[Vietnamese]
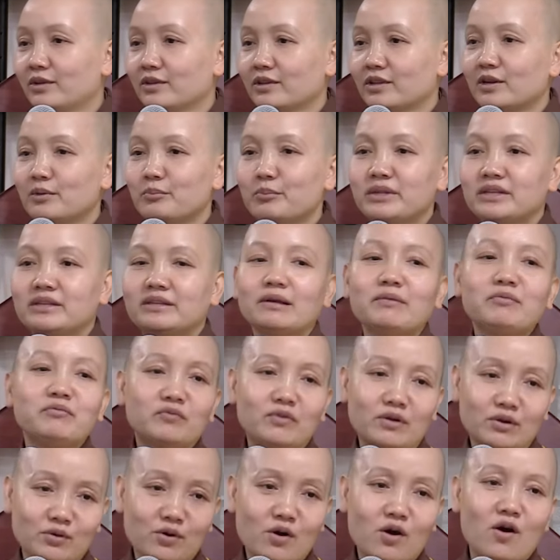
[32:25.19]
cho nên mình chấp
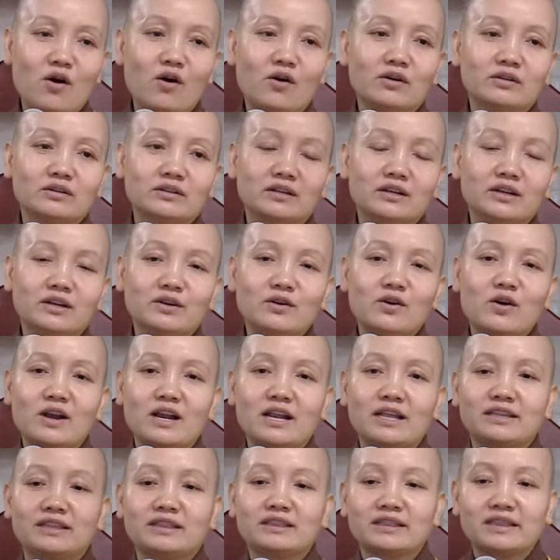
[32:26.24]
vào nó, cho nên gọi
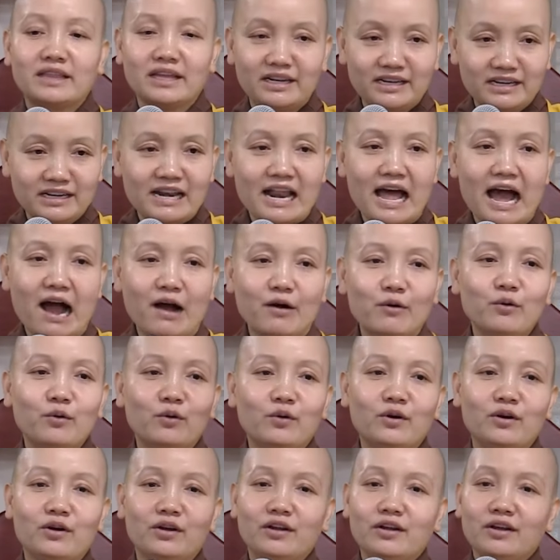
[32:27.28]
là tịnh đảo.
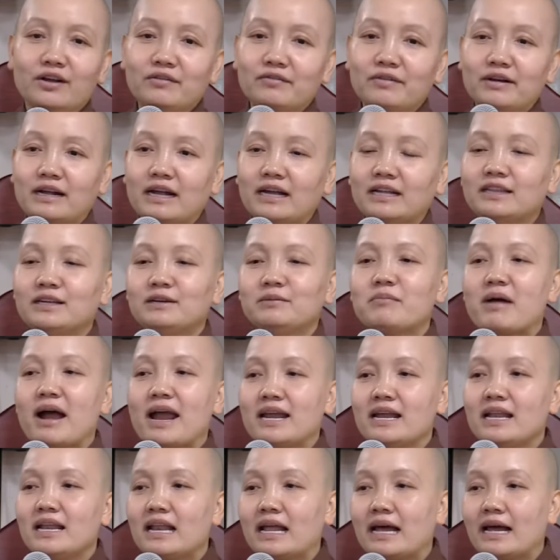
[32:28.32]
Và cái thứ
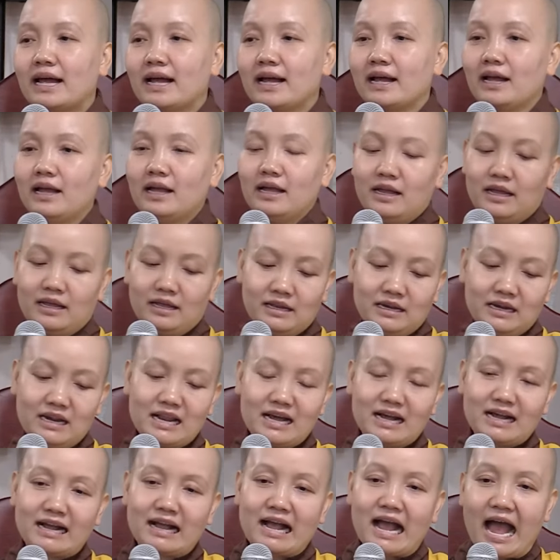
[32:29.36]
bảy là
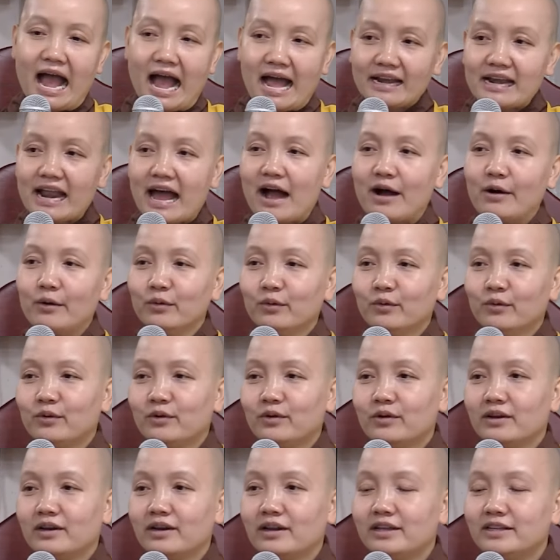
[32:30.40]
là ngã đảo.
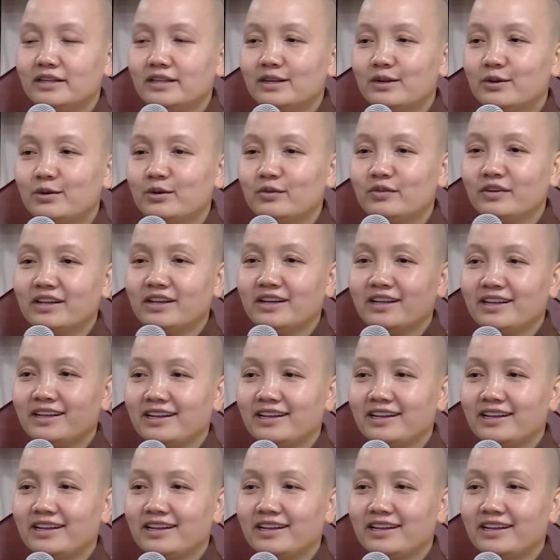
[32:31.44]
Là gì quý vị?